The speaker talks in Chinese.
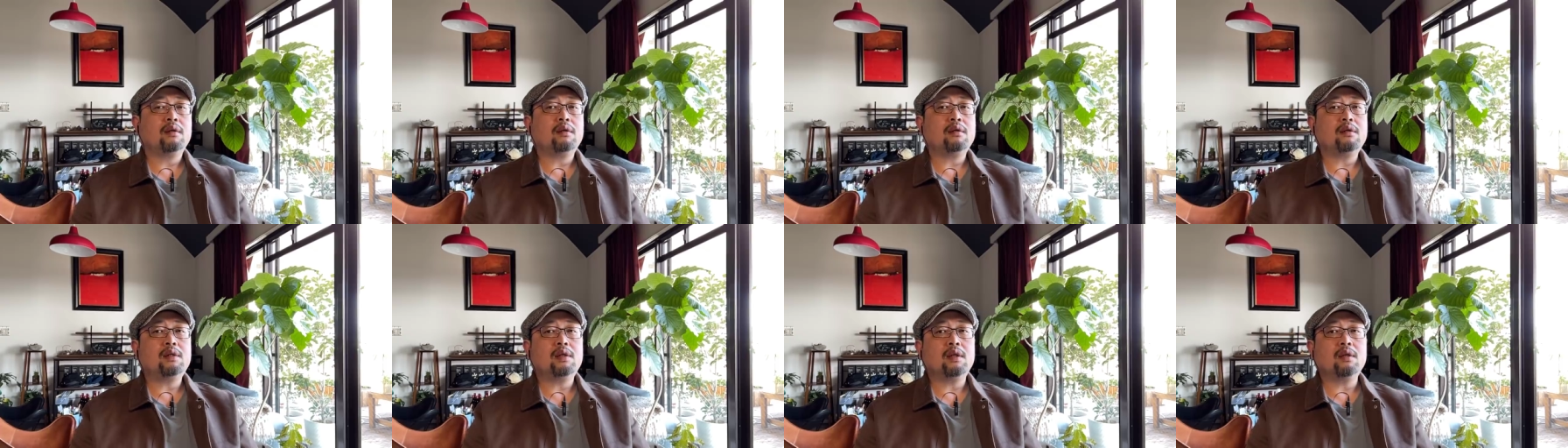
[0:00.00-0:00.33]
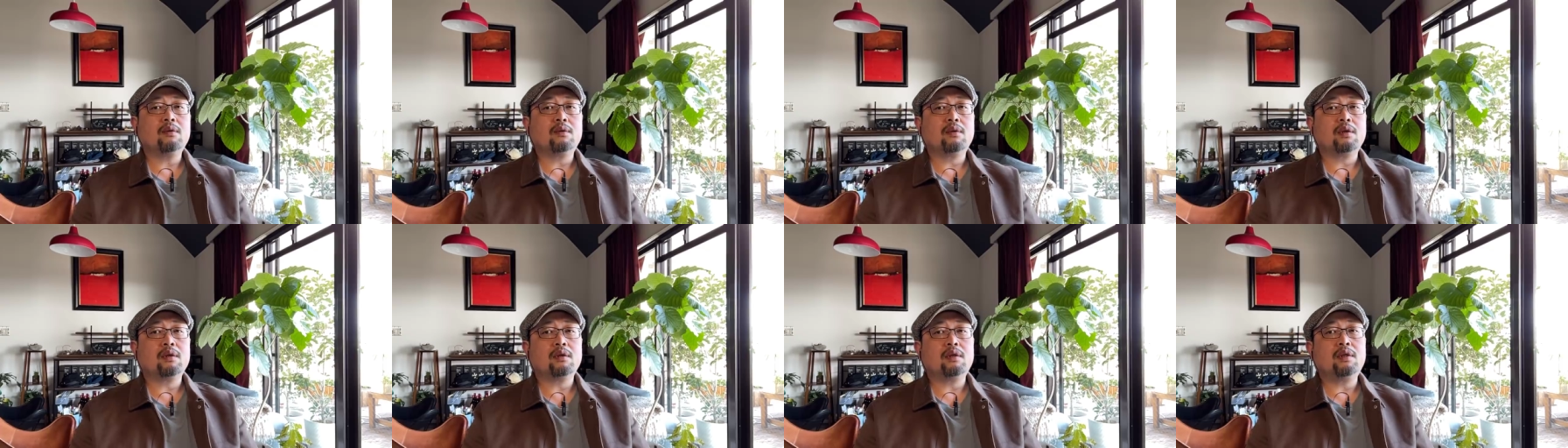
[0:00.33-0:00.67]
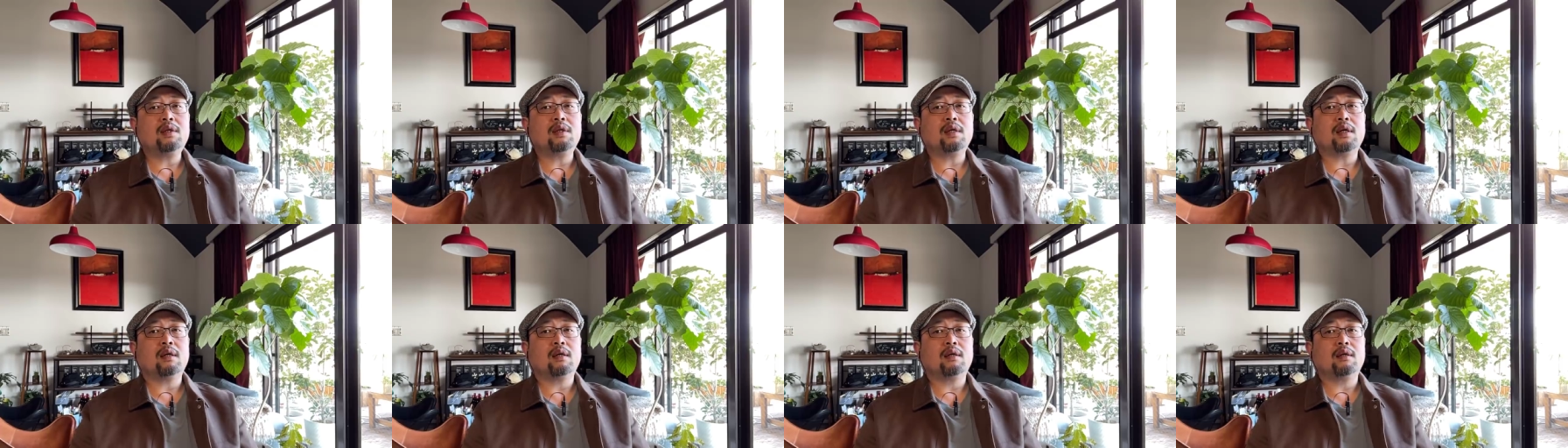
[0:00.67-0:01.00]
结果你
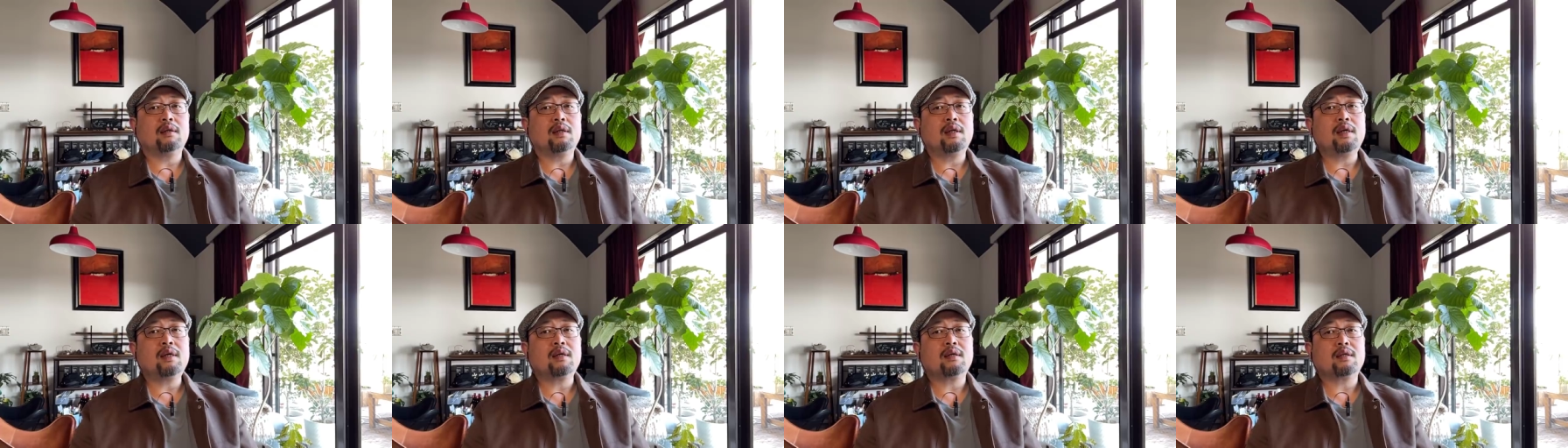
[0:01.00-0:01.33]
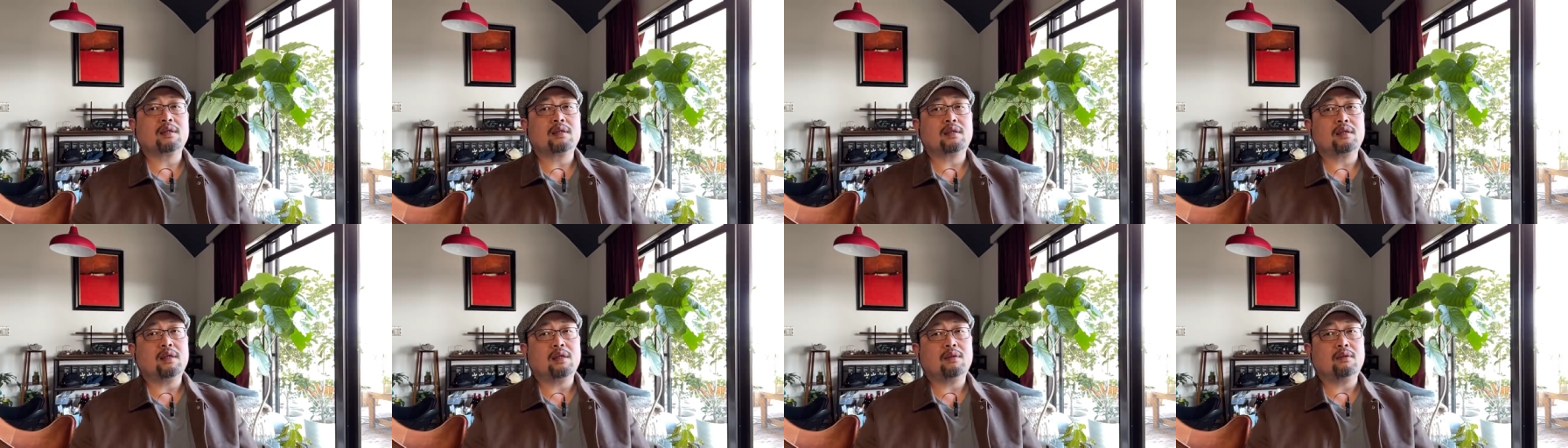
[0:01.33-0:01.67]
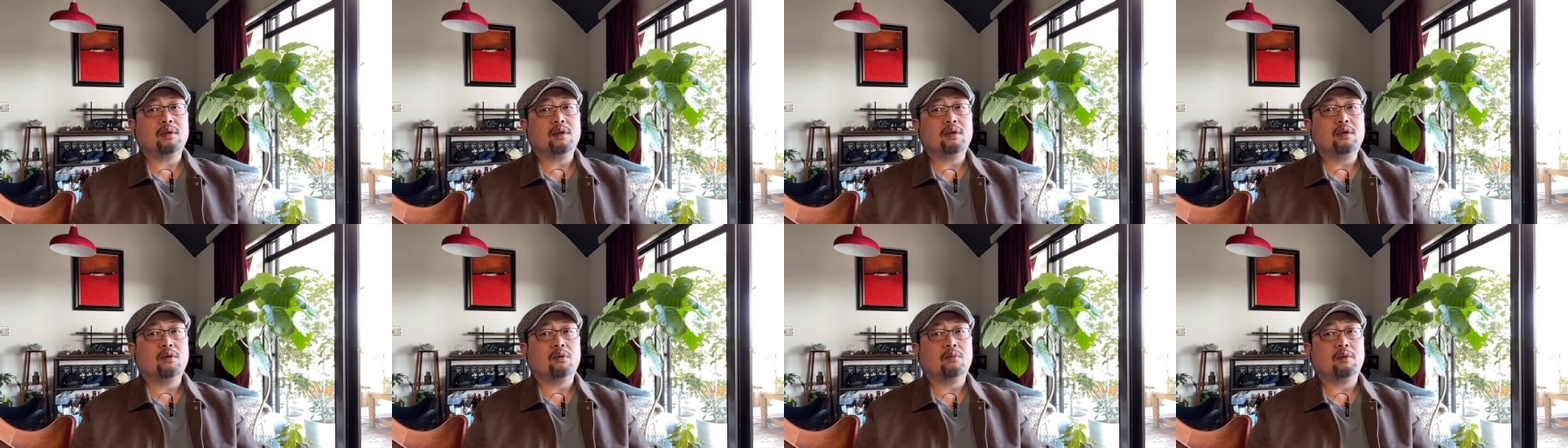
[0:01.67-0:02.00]
想啊，那个时间
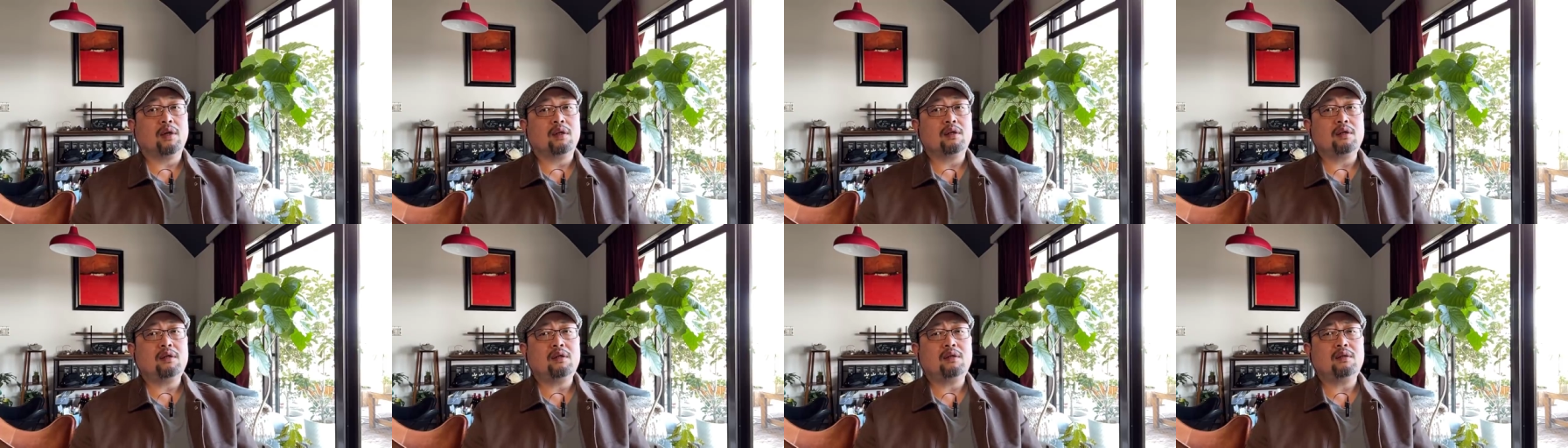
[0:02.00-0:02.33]
段六百